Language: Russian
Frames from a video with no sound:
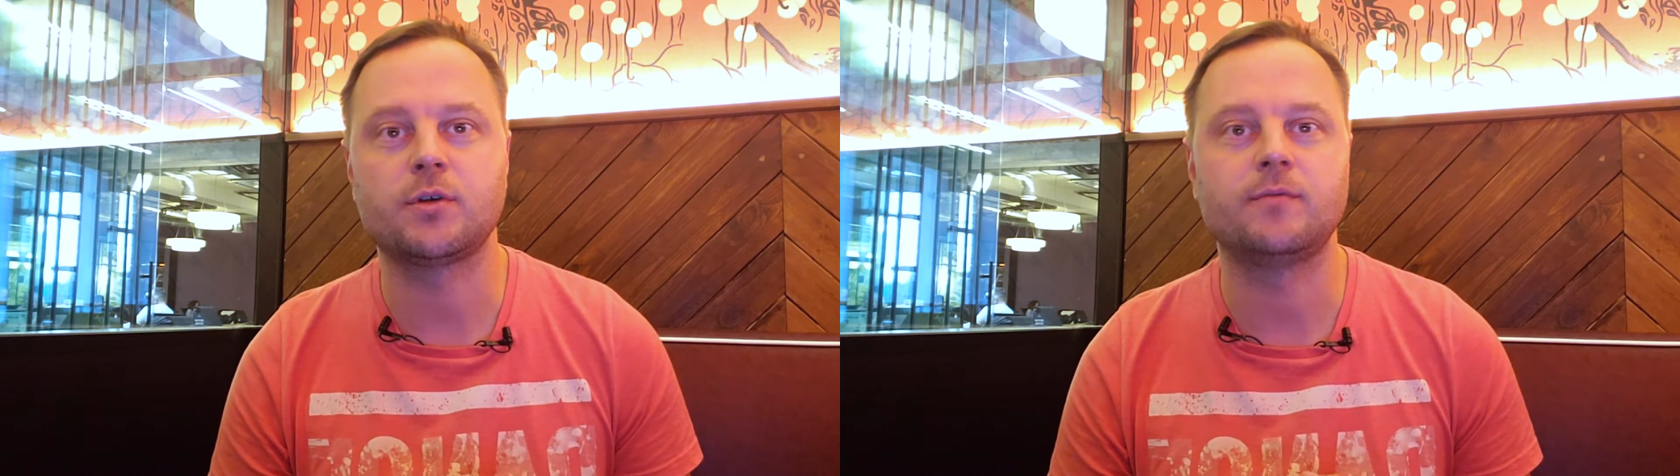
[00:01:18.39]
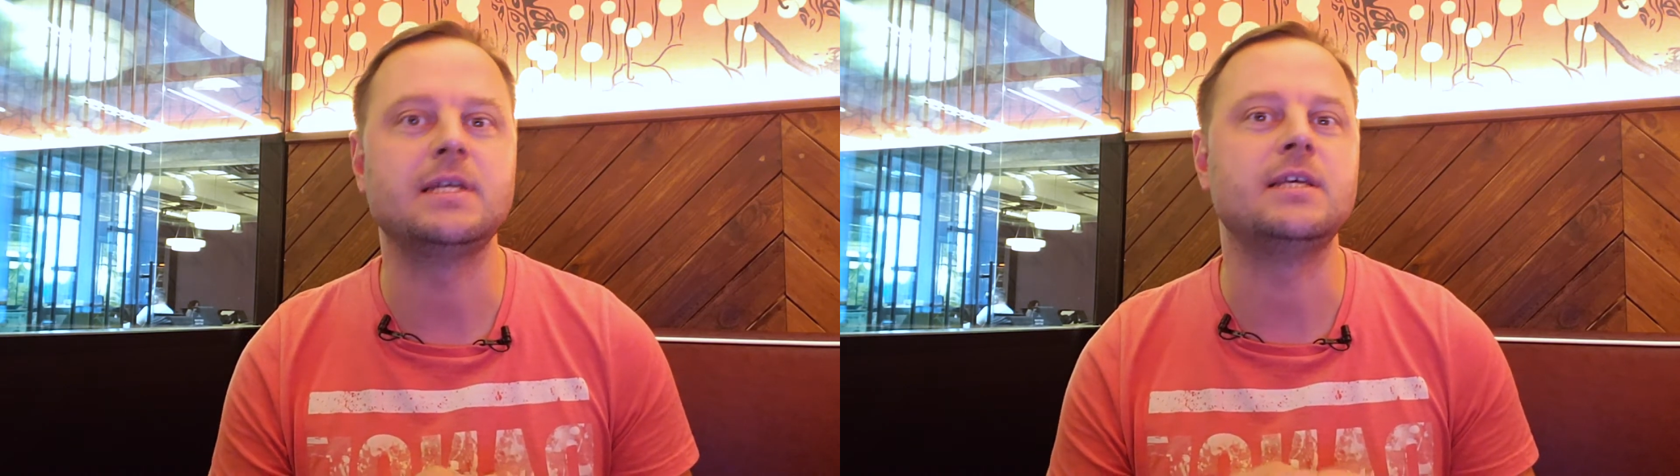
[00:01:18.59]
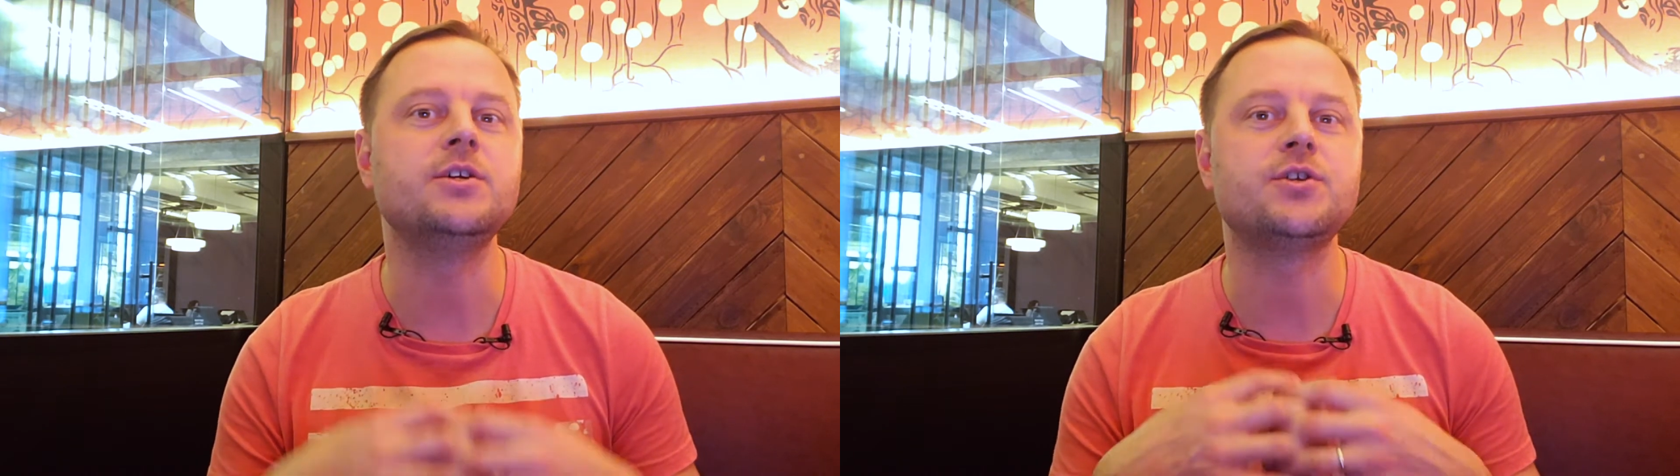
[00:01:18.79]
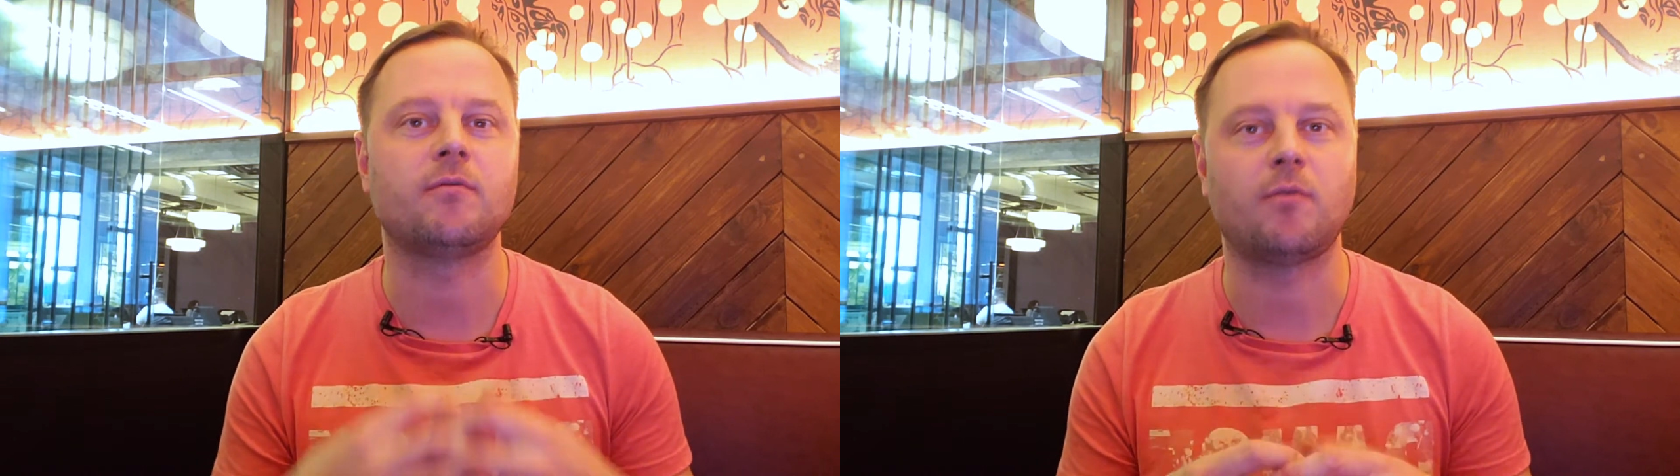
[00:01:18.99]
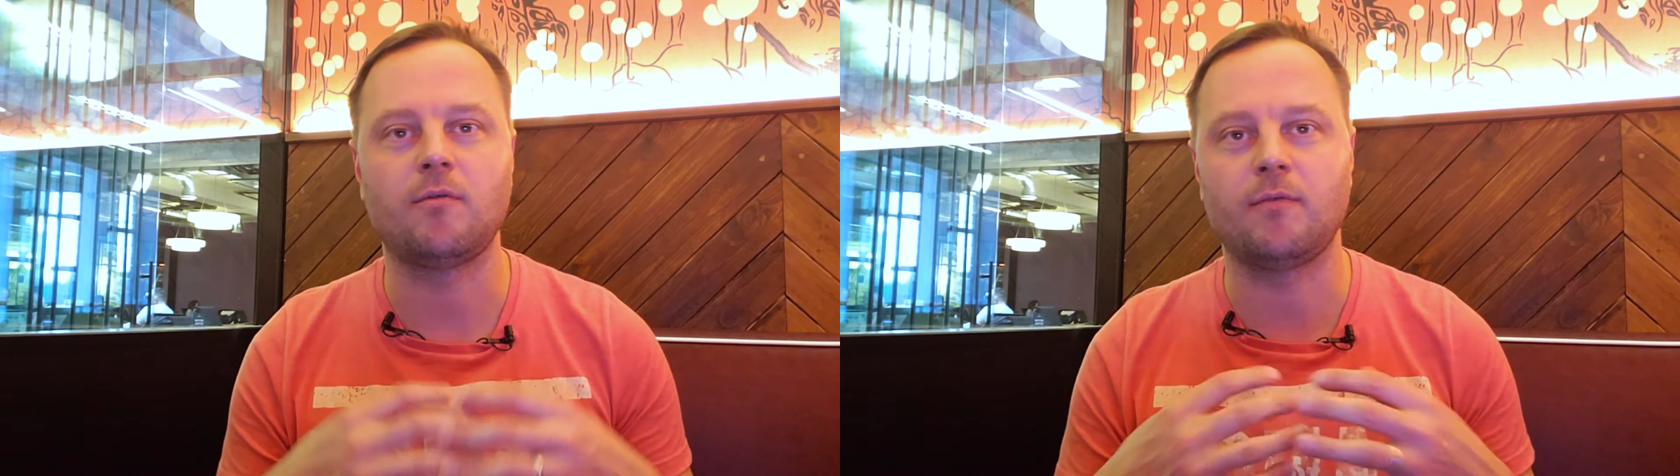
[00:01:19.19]
что вы
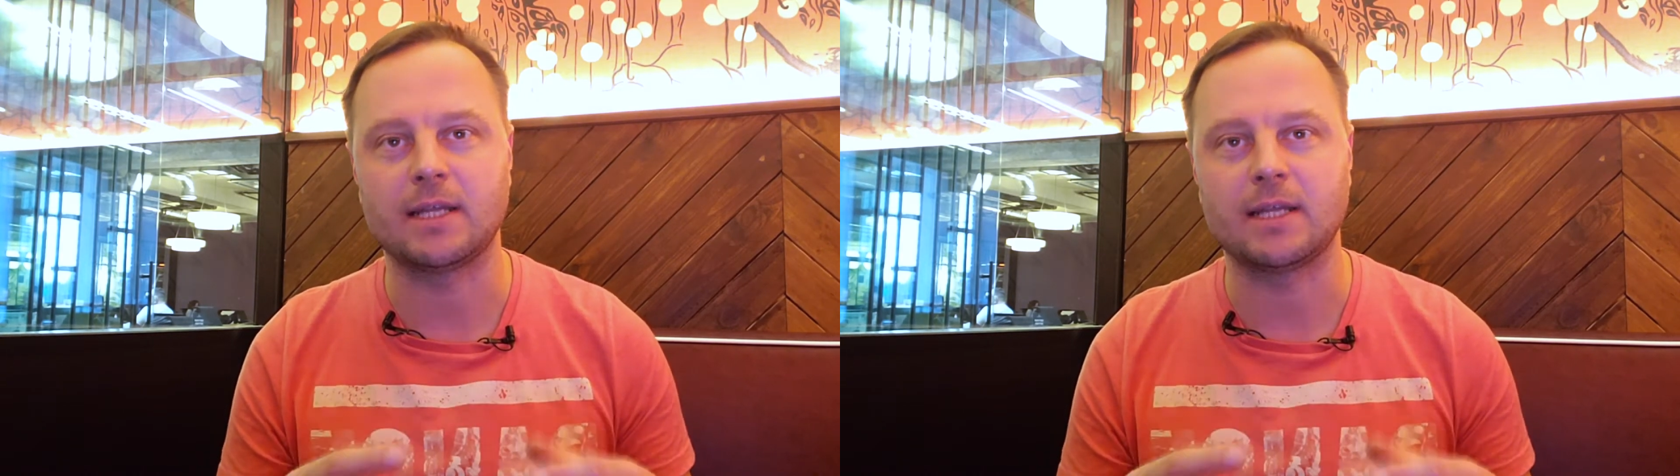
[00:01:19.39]
ничего в